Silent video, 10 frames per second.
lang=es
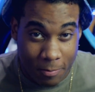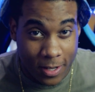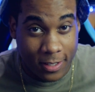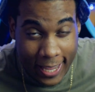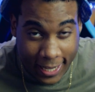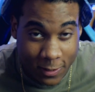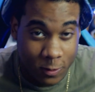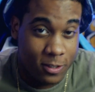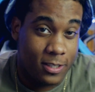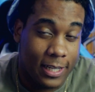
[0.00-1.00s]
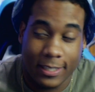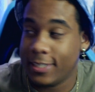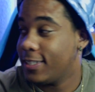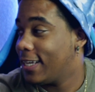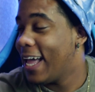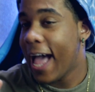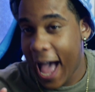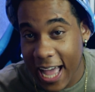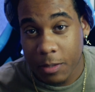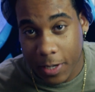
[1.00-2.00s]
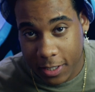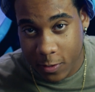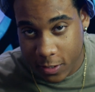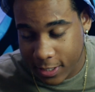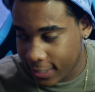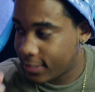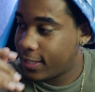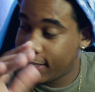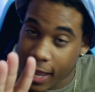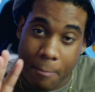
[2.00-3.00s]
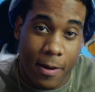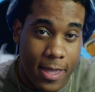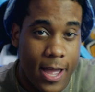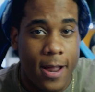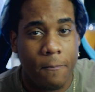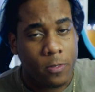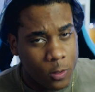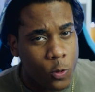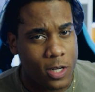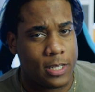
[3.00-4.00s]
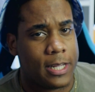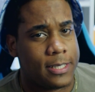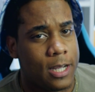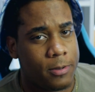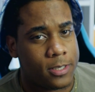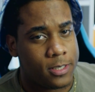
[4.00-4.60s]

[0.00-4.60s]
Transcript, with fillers: mí en estos instantes. Advertido estás, de ahí para allá tú eres el que sabes.